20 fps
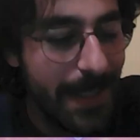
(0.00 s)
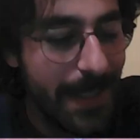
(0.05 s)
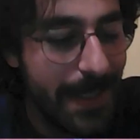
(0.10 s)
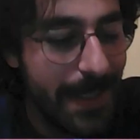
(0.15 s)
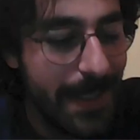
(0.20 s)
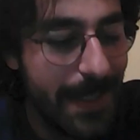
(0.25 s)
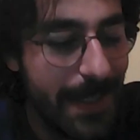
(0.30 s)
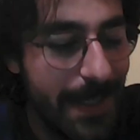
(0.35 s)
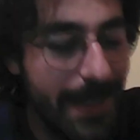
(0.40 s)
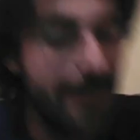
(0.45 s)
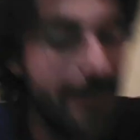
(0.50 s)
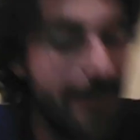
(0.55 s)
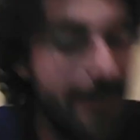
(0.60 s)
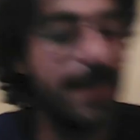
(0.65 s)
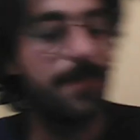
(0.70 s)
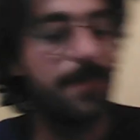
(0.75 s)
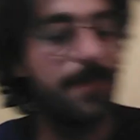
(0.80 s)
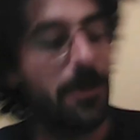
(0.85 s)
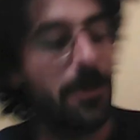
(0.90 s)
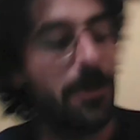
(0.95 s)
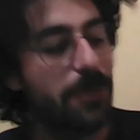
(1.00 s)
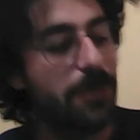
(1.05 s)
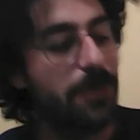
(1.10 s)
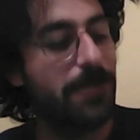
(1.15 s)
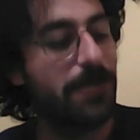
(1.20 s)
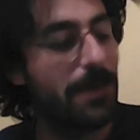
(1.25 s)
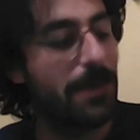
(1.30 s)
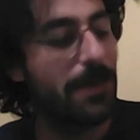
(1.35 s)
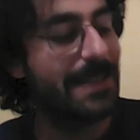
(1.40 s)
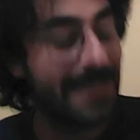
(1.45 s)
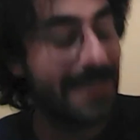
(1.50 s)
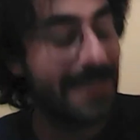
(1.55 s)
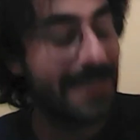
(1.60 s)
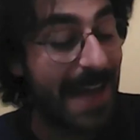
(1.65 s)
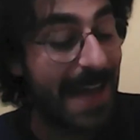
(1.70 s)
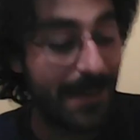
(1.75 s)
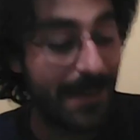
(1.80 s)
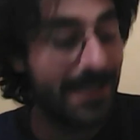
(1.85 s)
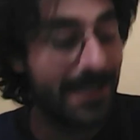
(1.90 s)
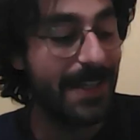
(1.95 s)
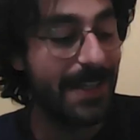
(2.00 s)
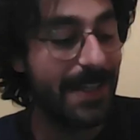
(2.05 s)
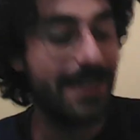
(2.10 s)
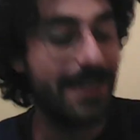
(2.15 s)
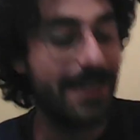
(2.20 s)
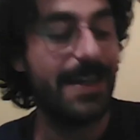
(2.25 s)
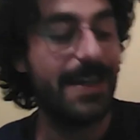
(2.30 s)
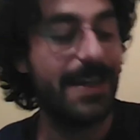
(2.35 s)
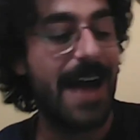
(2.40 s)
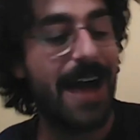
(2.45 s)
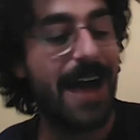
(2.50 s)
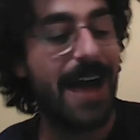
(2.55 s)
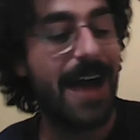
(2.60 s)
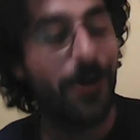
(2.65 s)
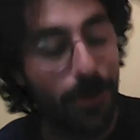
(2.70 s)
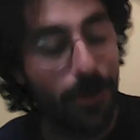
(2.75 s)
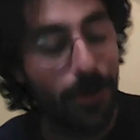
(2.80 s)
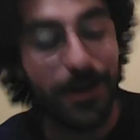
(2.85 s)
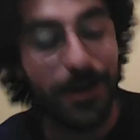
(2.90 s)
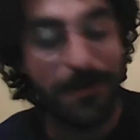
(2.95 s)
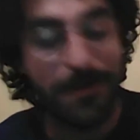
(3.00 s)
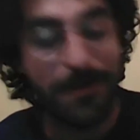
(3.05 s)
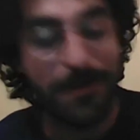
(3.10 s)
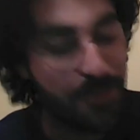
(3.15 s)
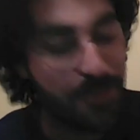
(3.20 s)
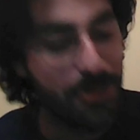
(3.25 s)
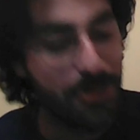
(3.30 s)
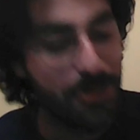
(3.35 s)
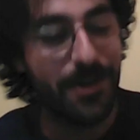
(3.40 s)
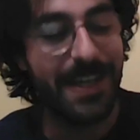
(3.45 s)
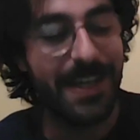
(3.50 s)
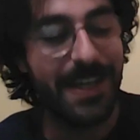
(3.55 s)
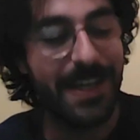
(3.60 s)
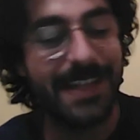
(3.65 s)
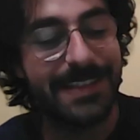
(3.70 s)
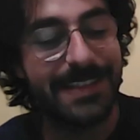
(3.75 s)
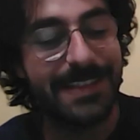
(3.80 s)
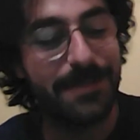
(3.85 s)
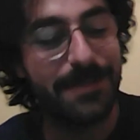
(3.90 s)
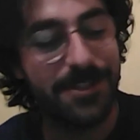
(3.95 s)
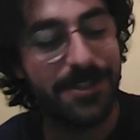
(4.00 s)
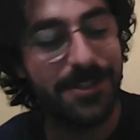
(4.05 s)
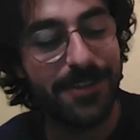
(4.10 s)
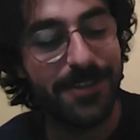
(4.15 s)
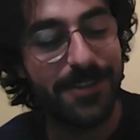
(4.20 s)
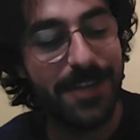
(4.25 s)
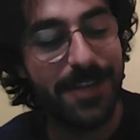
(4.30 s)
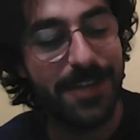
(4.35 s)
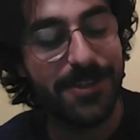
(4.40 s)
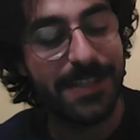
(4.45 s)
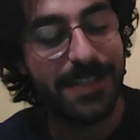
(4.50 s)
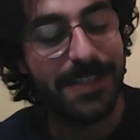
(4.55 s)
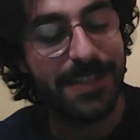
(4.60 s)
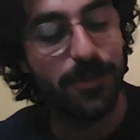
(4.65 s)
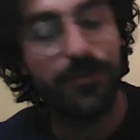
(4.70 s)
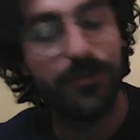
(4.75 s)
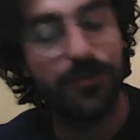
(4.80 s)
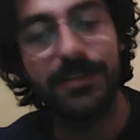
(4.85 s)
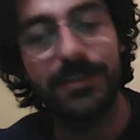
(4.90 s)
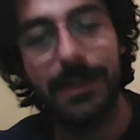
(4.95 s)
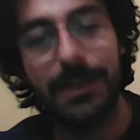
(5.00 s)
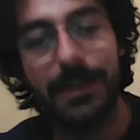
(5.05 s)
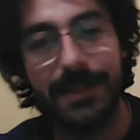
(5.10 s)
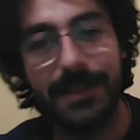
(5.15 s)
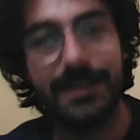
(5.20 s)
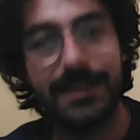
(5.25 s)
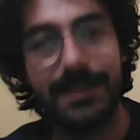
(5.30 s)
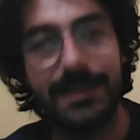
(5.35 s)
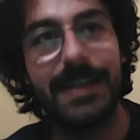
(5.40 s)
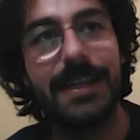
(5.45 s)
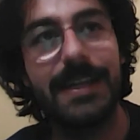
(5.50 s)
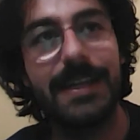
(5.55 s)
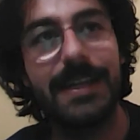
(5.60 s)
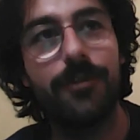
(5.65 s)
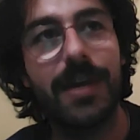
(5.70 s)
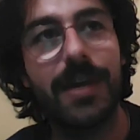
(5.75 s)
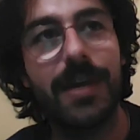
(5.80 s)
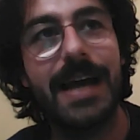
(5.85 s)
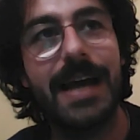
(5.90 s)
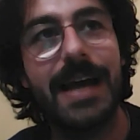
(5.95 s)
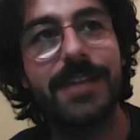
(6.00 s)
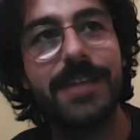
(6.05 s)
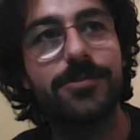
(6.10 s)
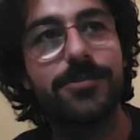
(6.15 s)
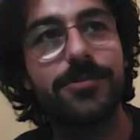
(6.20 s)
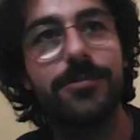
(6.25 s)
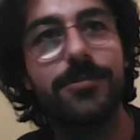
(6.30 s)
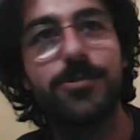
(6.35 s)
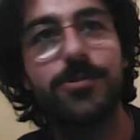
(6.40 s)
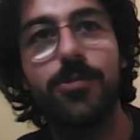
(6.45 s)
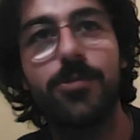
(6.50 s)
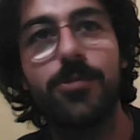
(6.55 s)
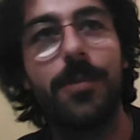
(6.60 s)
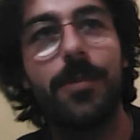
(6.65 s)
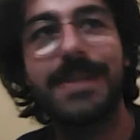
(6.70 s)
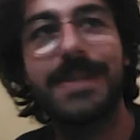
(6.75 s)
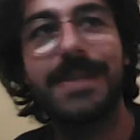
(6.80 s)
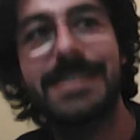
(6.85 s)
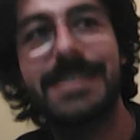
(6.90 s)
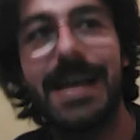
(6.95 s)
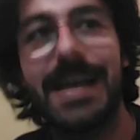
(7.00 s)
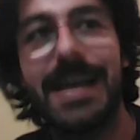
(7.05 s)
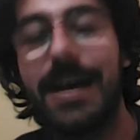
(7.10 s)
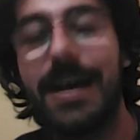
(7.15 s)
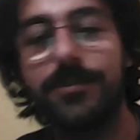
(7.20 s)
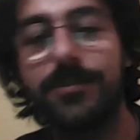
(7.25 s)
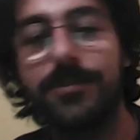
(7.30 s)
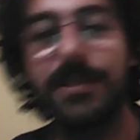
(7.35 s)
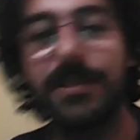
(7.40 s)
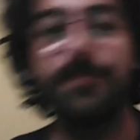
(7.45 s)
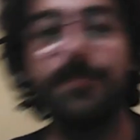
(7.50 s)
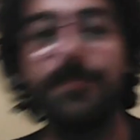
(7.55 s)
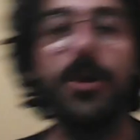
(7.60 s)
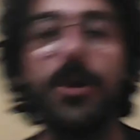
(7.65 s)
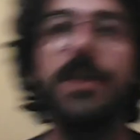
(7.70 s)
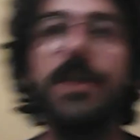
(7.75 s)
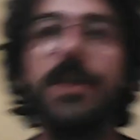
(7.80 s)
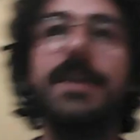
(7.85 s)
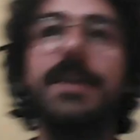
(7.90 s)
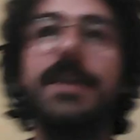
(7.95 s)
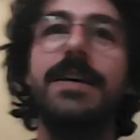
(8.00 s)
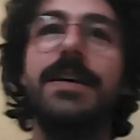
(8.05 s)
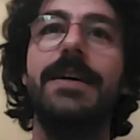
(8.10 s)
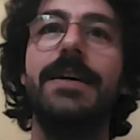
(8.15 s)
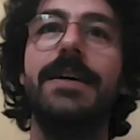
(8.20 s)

E per quanto riguarda Davide, ancora più che in altri personaggi è stato fondamentale lavorare sul suo passato, che poi